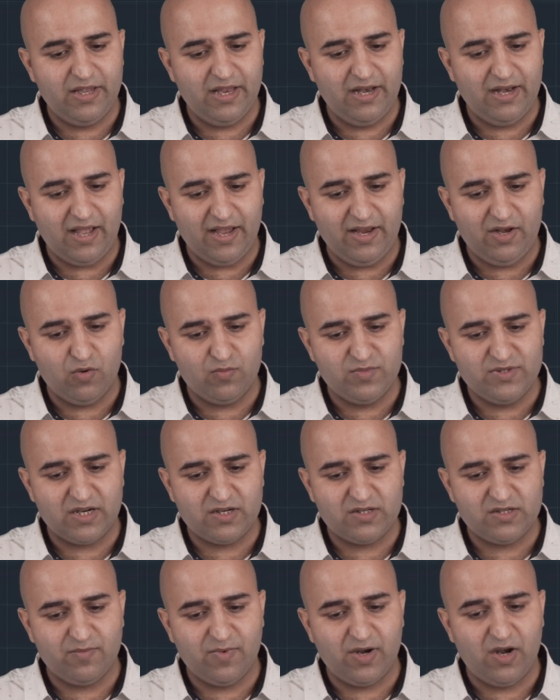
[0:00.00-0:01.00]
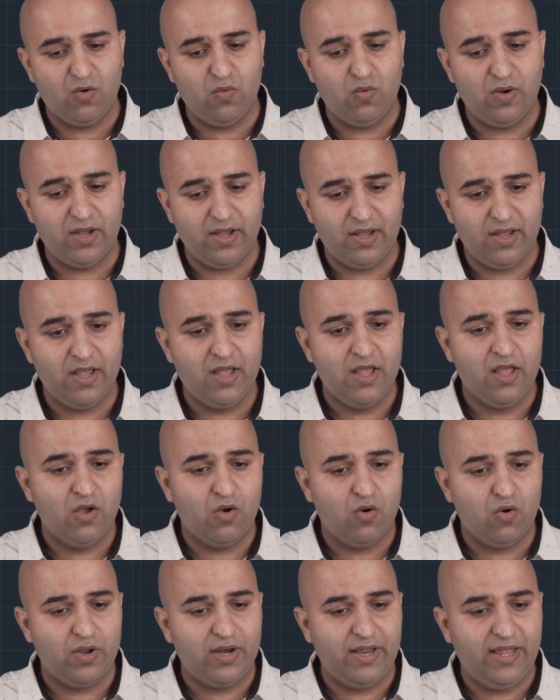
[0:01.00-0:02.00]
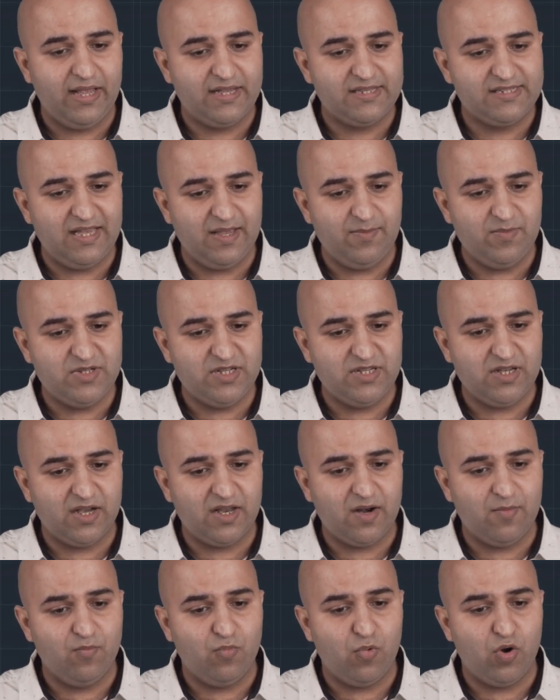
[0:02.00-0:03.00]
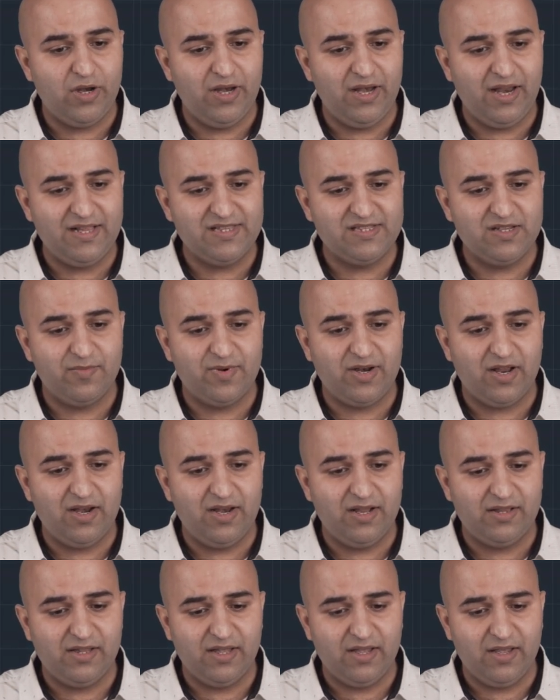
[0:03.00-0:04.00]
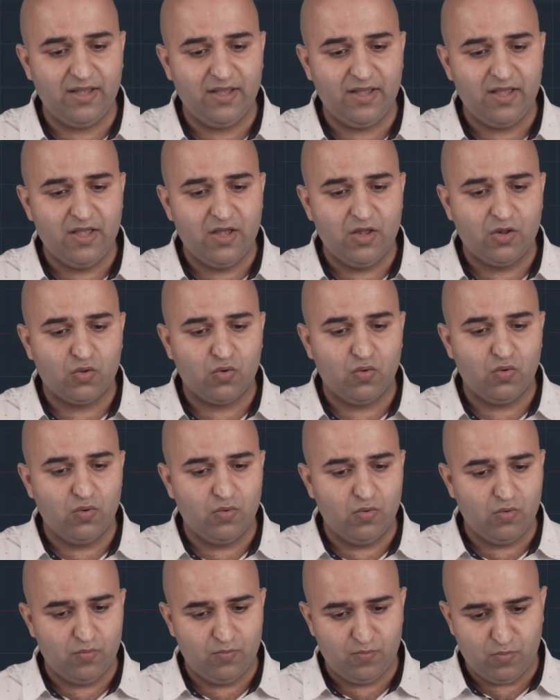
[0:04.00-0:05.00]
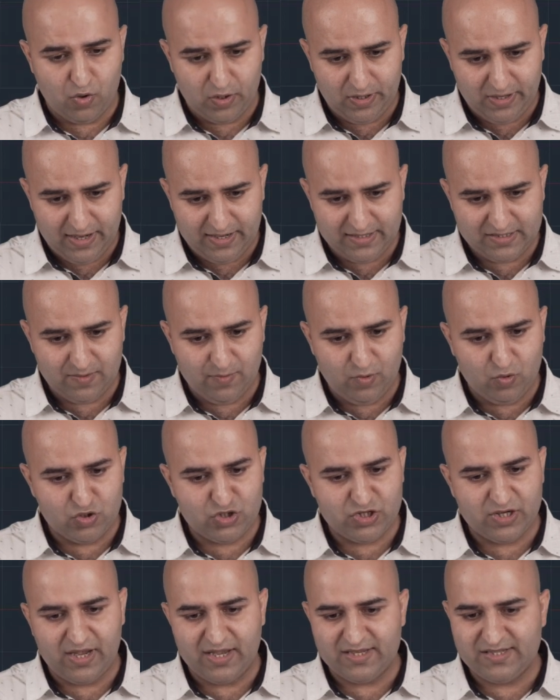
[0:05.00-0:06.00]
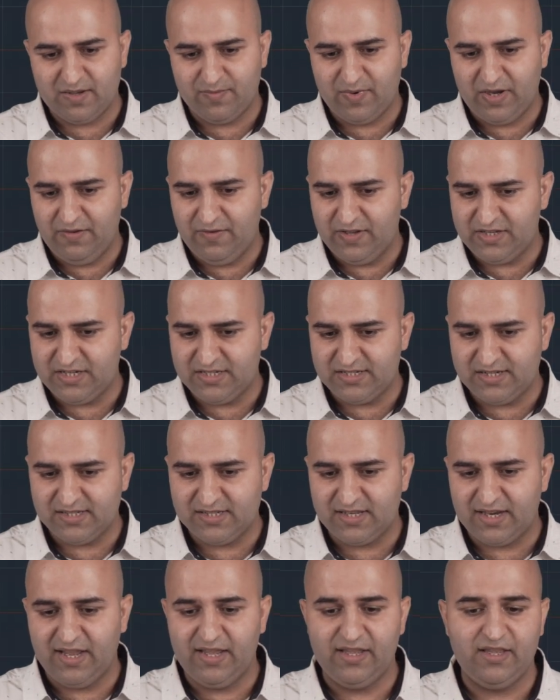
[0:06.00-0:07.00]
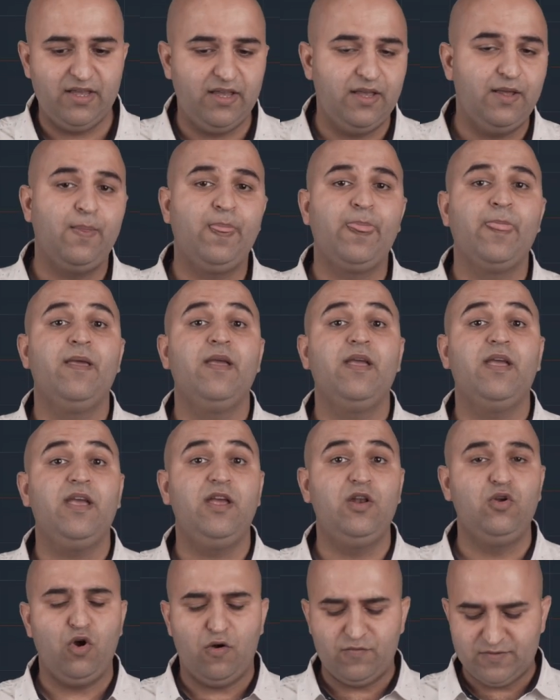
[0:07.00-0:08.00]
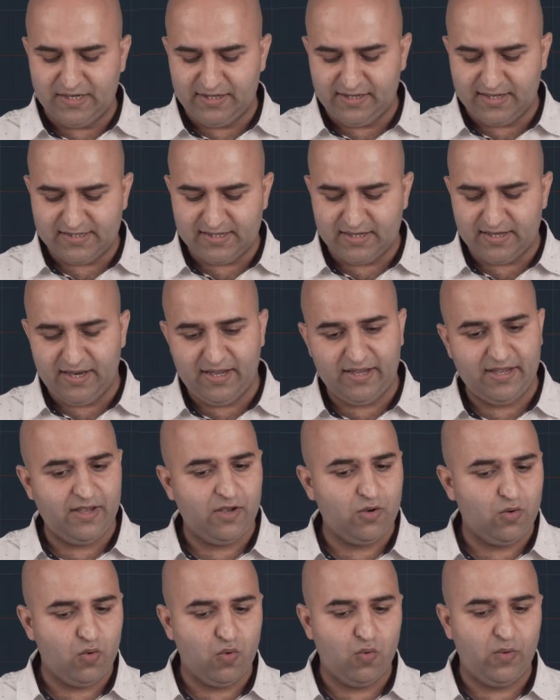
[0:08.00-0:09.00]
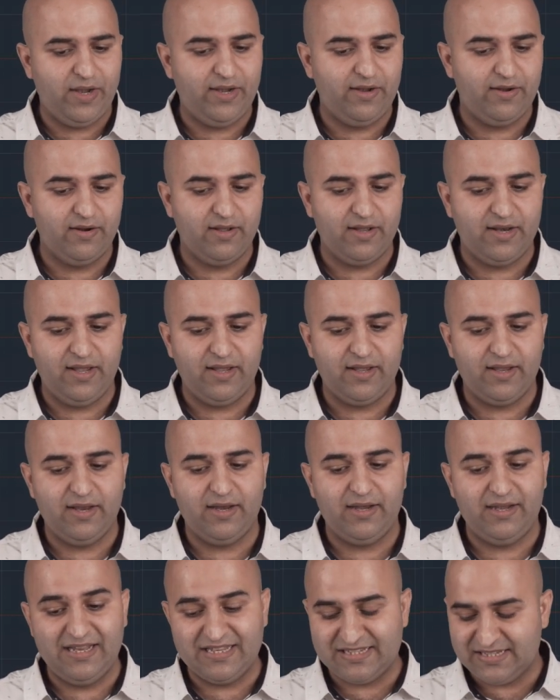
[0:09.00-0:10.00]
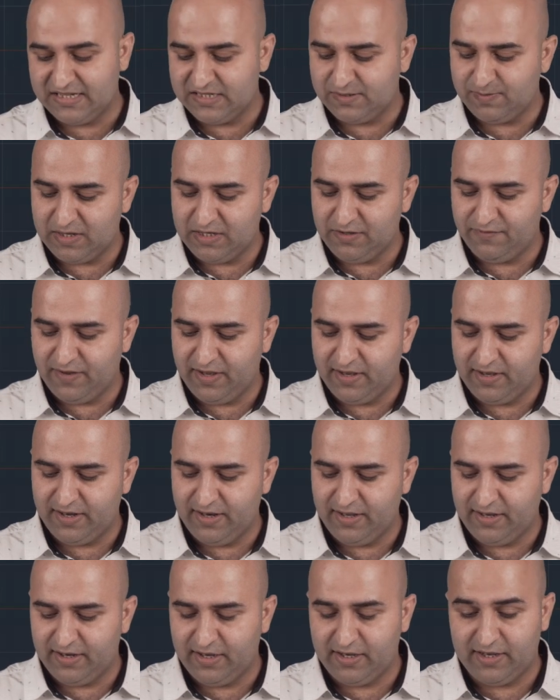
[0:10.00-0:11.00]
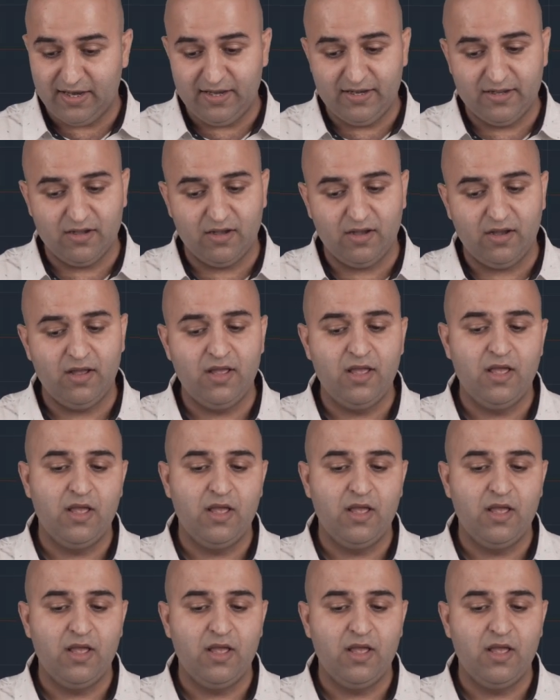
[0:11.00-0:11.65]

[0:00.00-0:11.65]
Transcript: ये लाइन ऑब्जेक्ट से बना हुआ है और एक सेम चीज़ अगर हम पॉलीलाइन से बना लेते हैं तो पॉलीलाइन से भी कुछ ऐसे बनी हुई चीज़ नज़र आएंगी इनको ऑफसेट कैसे करेंगे वो एंटर करेंगे डिस्टेंस स्पेसिफाई करेंगे टेन का